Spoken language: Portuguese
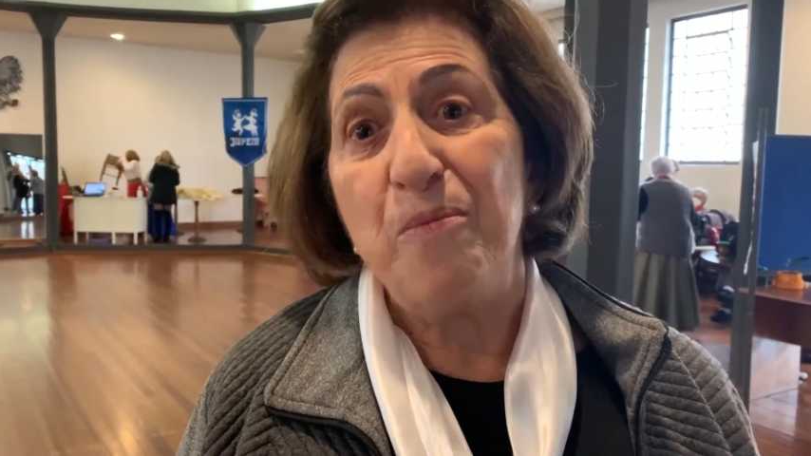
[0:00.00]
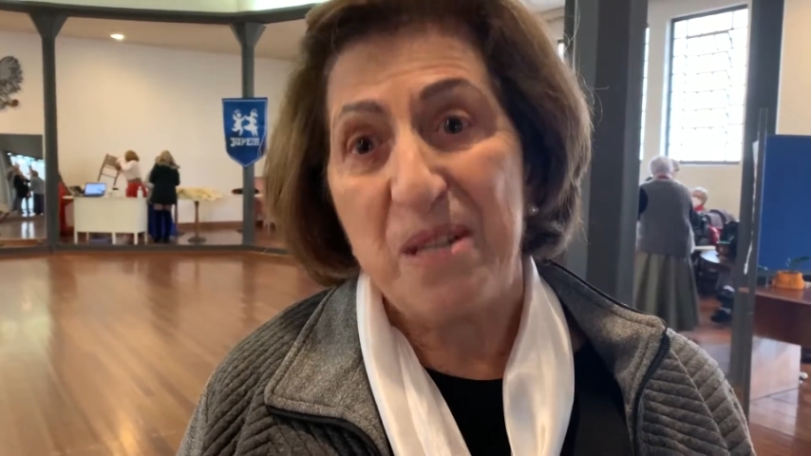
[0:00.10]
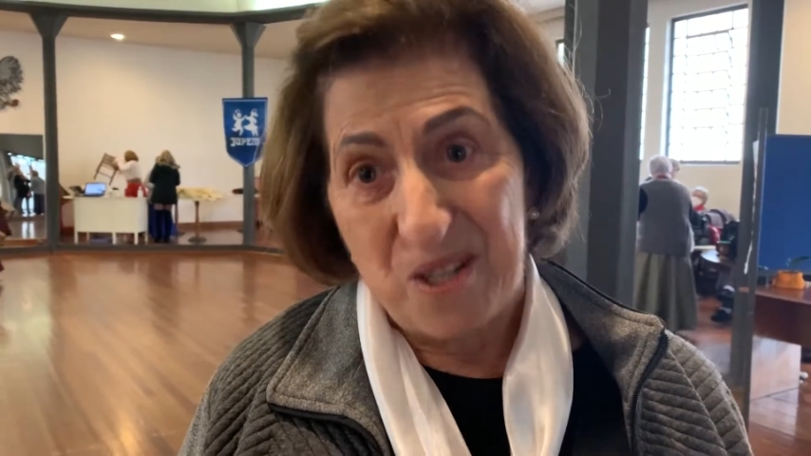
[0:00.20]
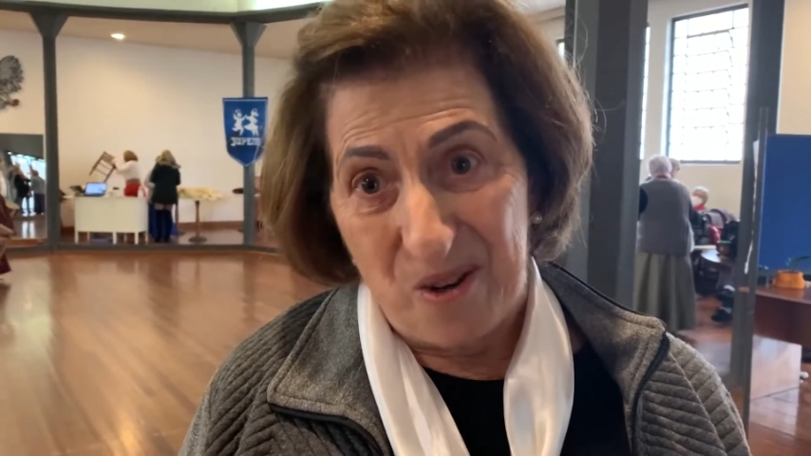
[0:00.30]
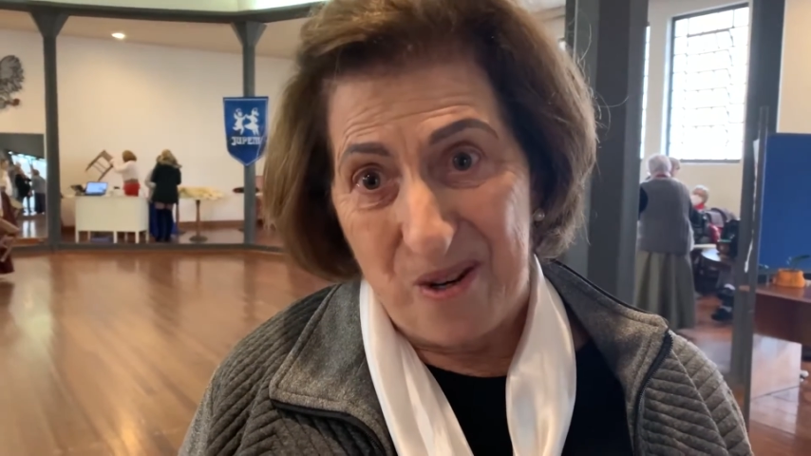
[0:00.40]

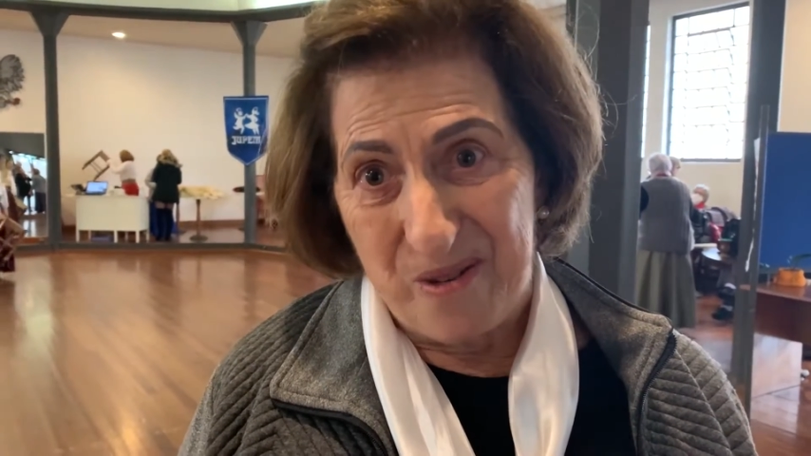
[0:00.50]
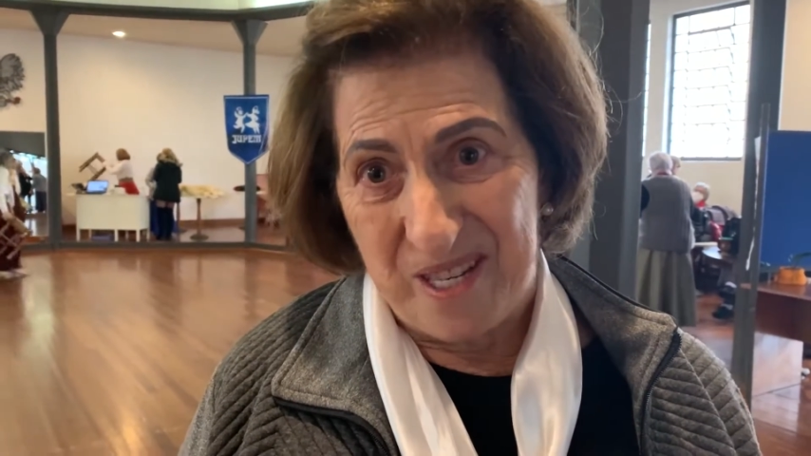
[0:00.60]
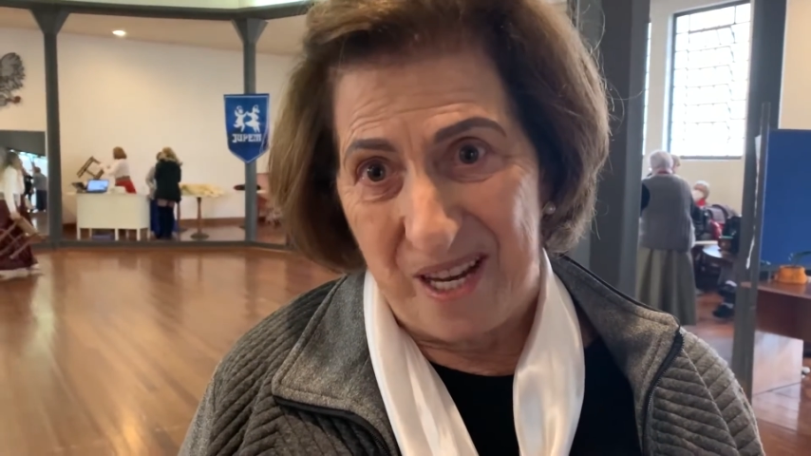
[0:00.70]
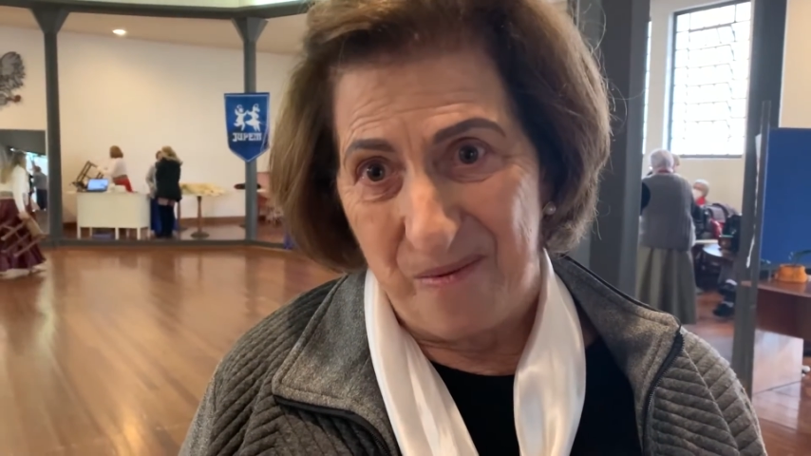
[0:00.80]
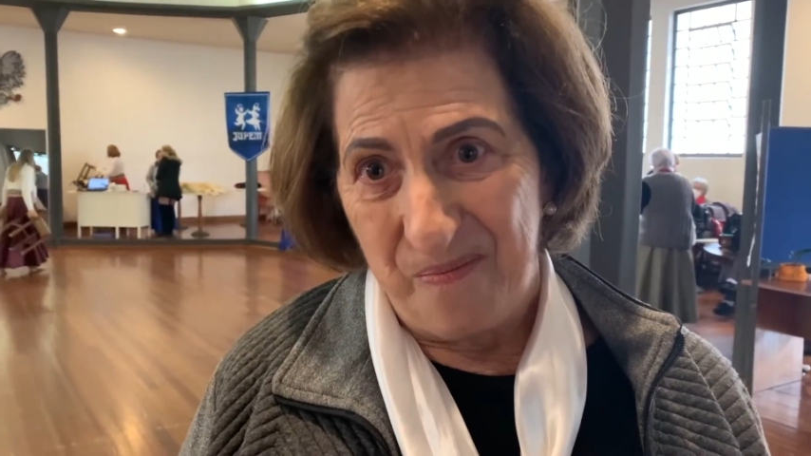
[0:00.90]
uma
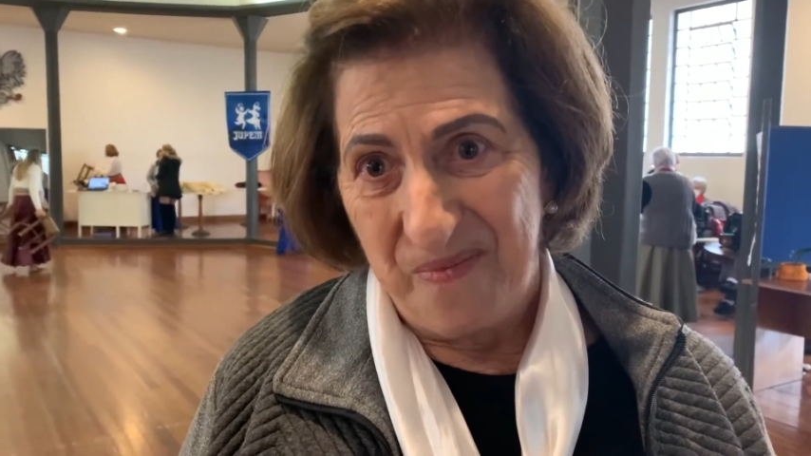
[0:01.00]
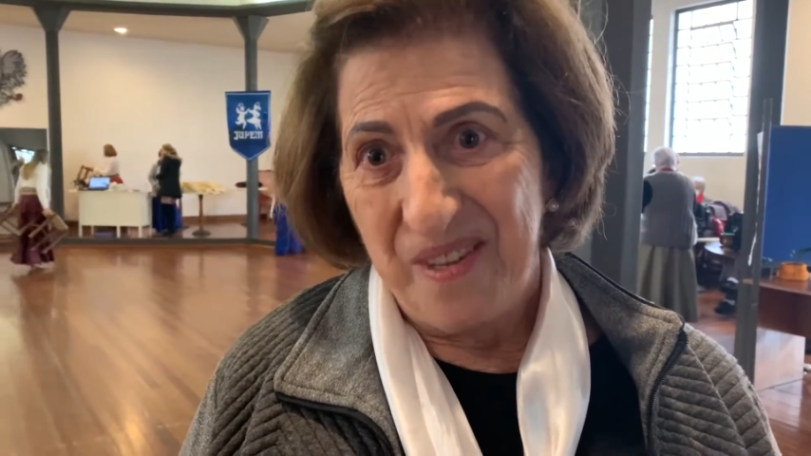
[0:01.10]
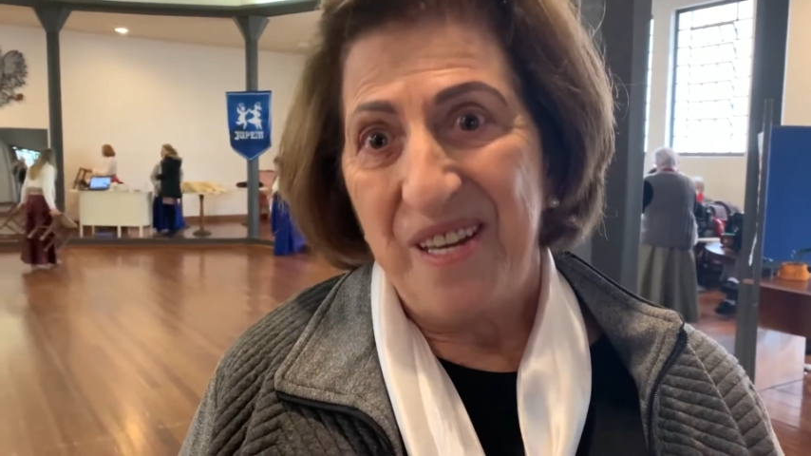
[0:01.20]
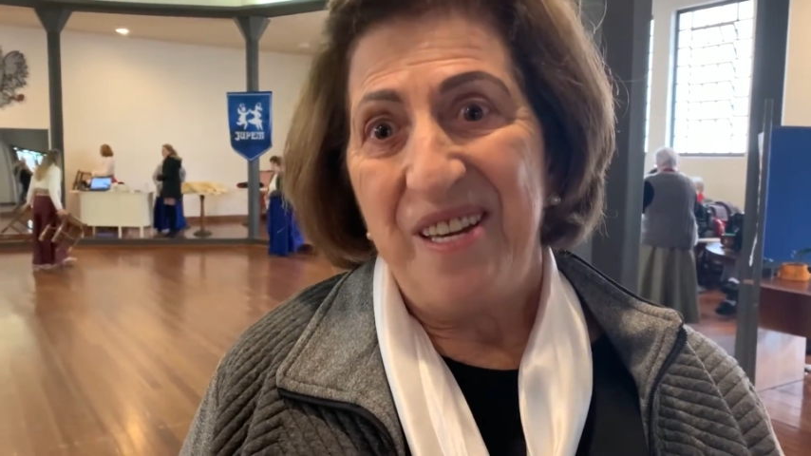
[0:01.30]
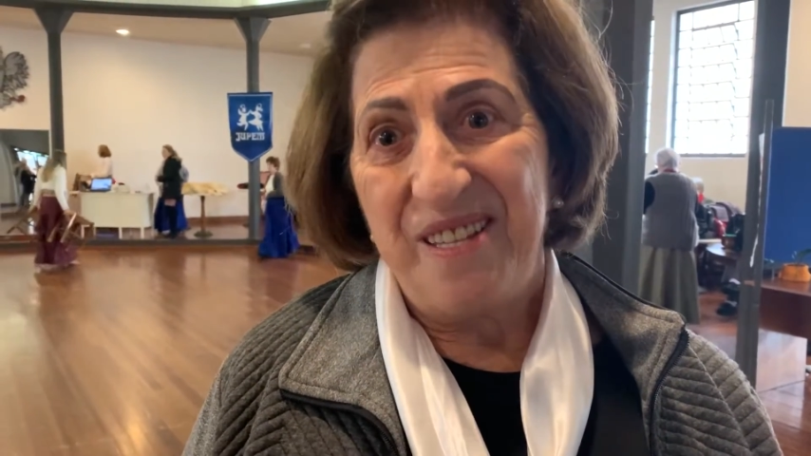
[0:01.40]

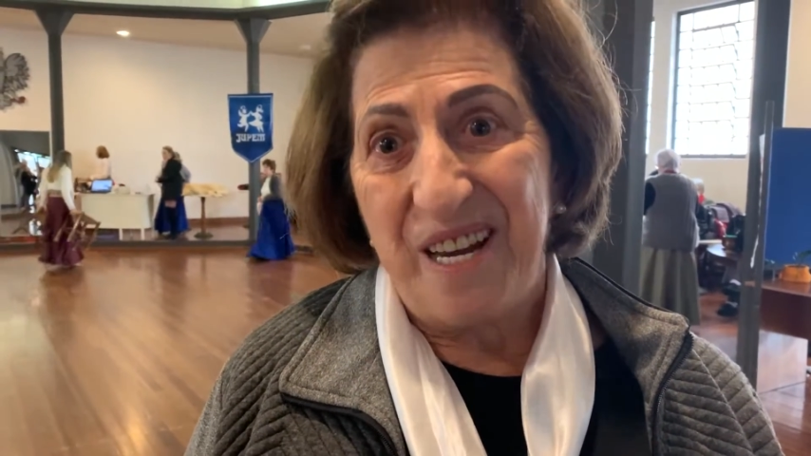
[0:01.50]
solução.